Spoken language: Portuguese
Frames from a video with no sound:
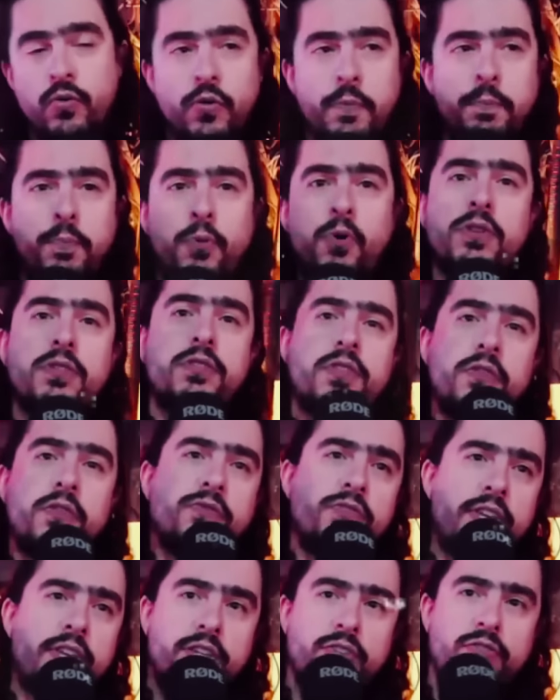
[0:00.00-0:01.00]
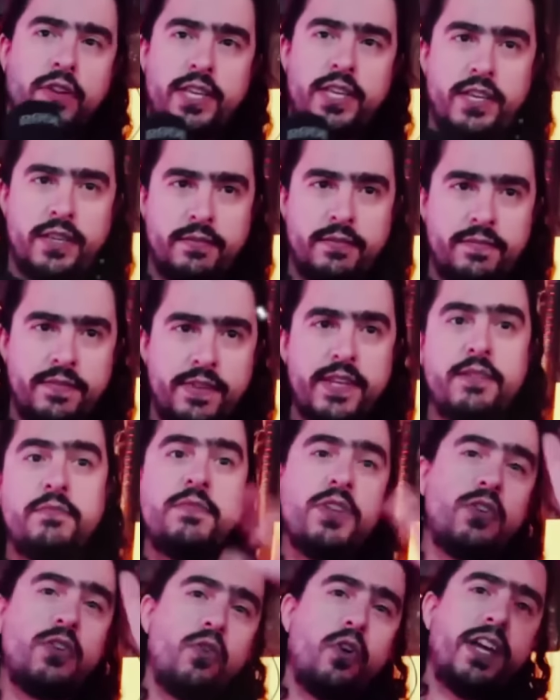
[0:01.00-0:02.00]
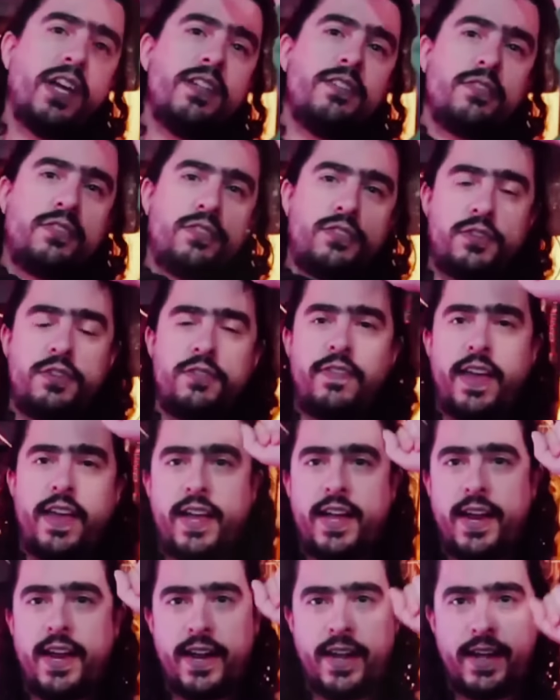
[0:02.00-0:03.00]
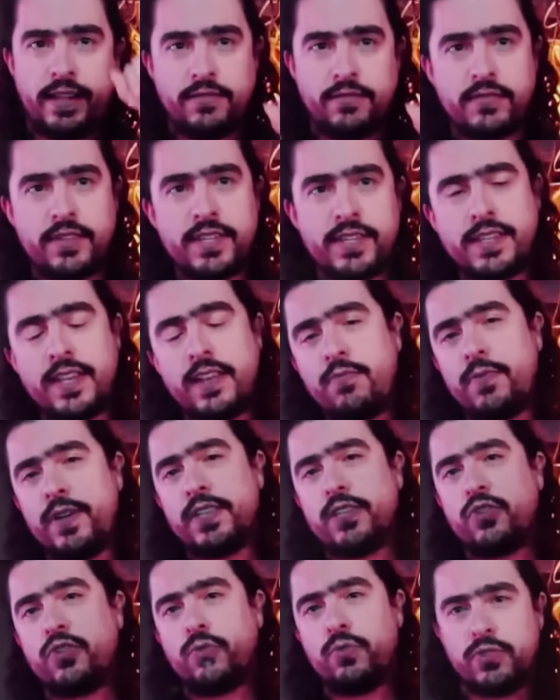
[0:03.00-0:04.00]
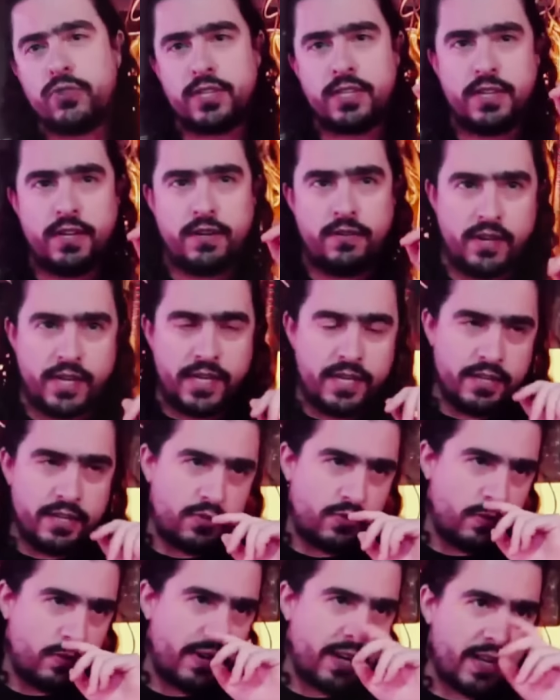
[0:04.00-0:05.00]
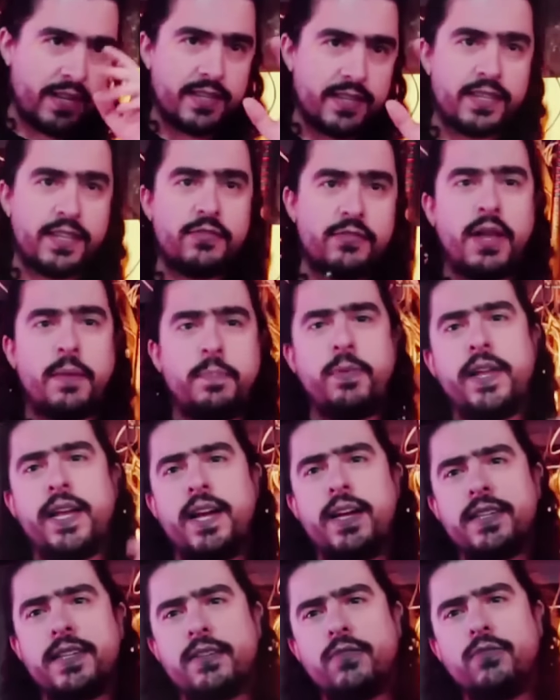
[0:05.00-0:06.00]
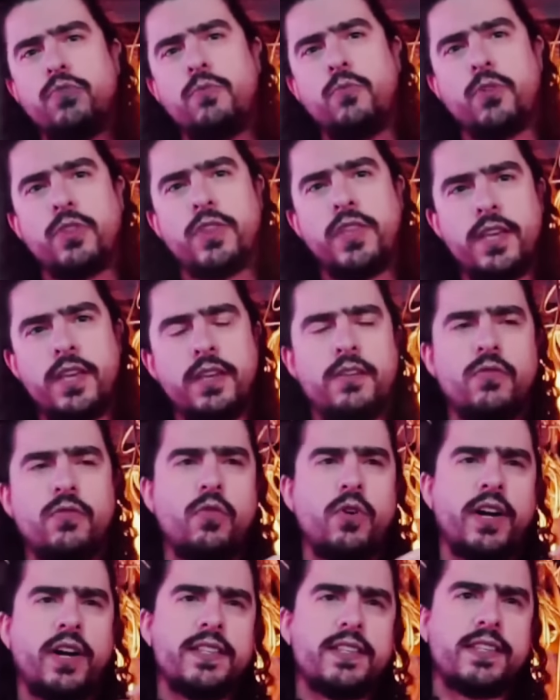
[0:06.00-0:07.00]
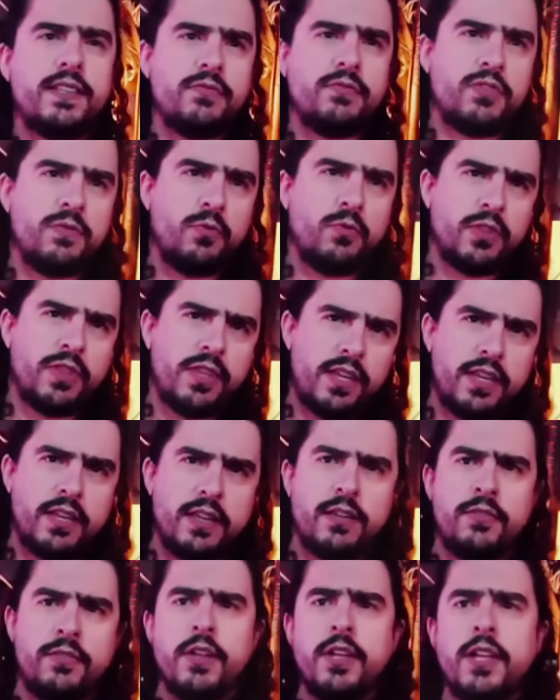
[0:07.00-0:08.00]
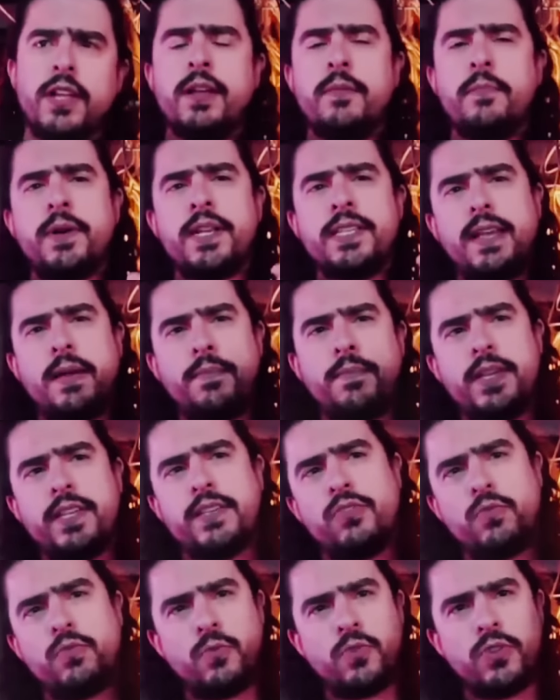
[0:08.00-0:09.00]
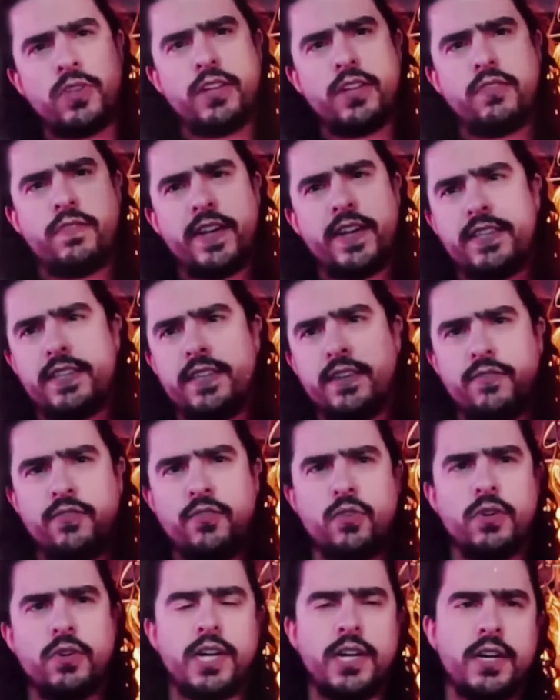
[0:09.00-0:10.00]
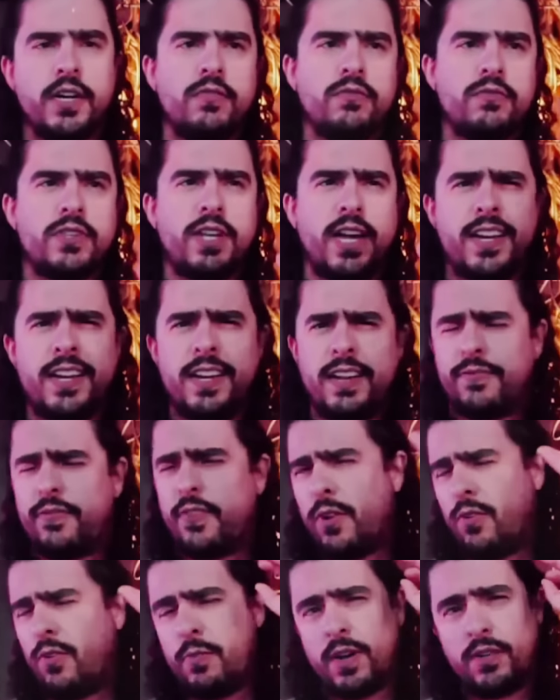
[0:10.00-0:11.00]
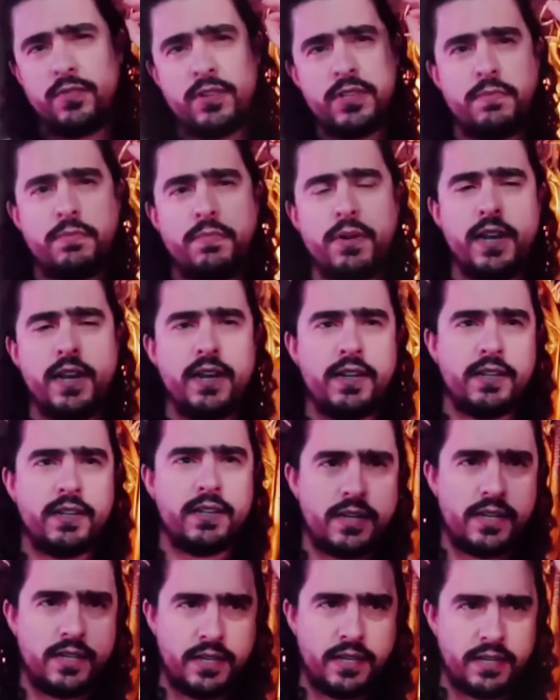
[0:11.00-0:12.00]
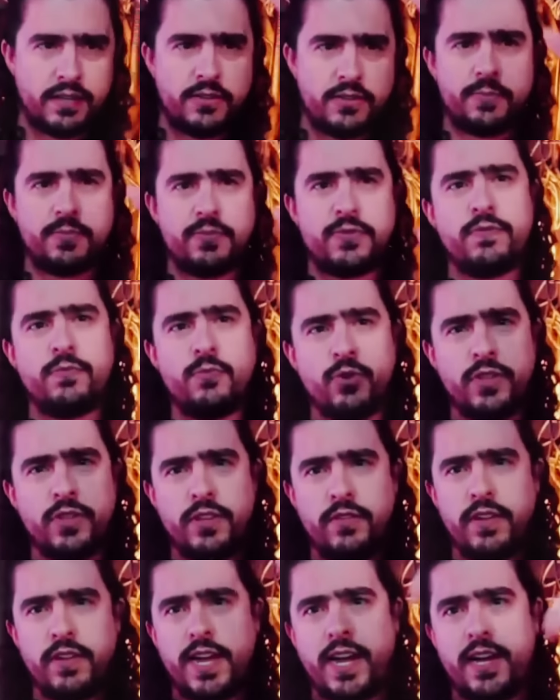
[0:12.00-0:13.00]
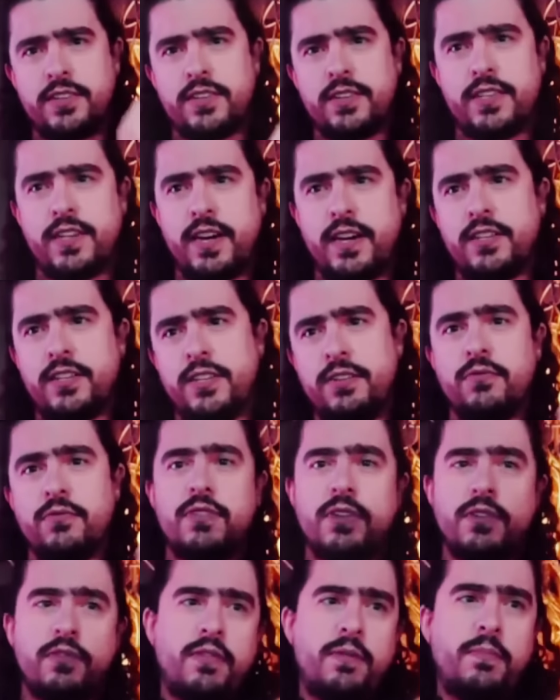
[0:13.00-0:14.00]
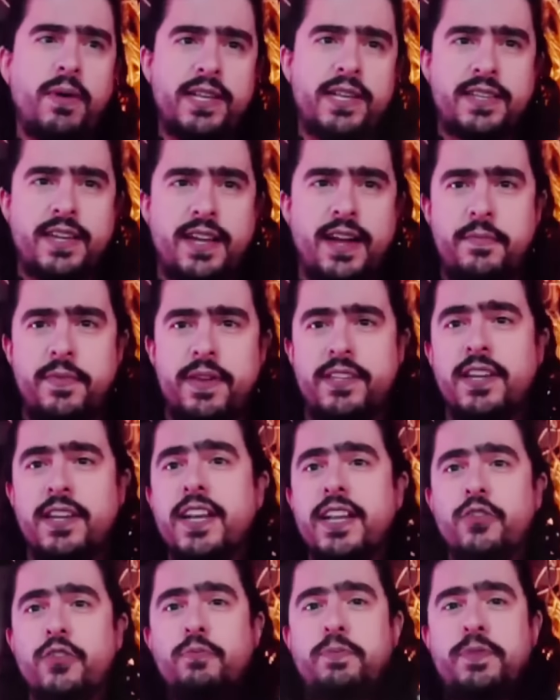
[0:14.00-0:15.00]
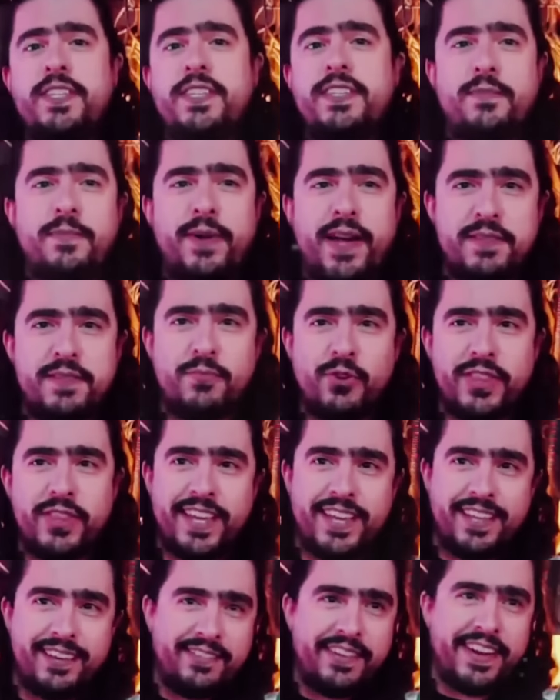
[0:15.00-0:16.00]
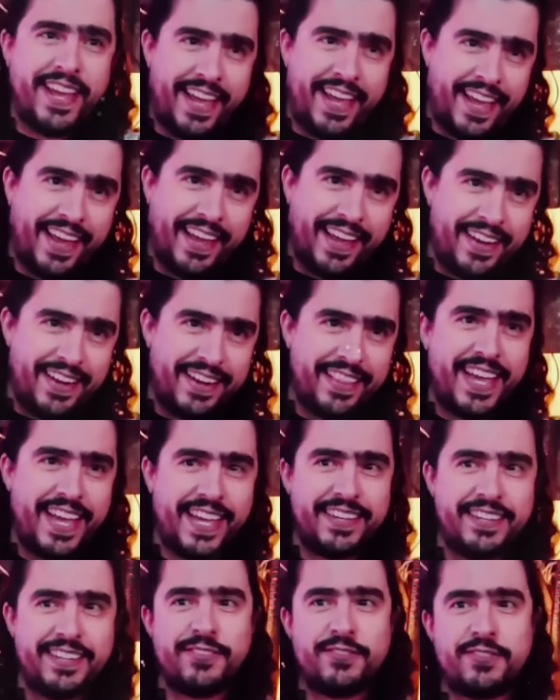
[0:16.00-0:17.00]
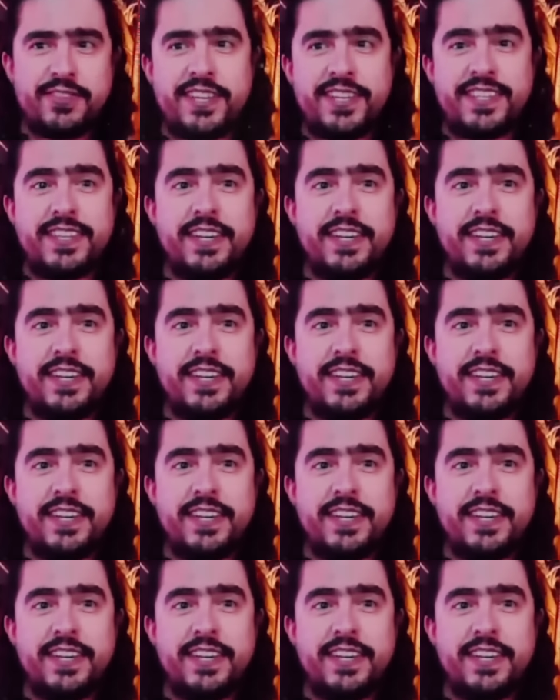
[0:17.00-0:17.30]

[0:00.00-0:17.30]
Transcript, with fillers: o ponto que eu vejo aí, me corrija se eu estiver enganado, está tendo uma discussão aí sobre a questão da aplicação do modelo, correção de modelo, para saber se o modelo vai servir ou não. O Sakane falou uma coisa brilhante aí, que tipo, se o modelo encaixa certinho, então é basicamente não precisa mais de modelo, né? É, a é realidade, é verdade. você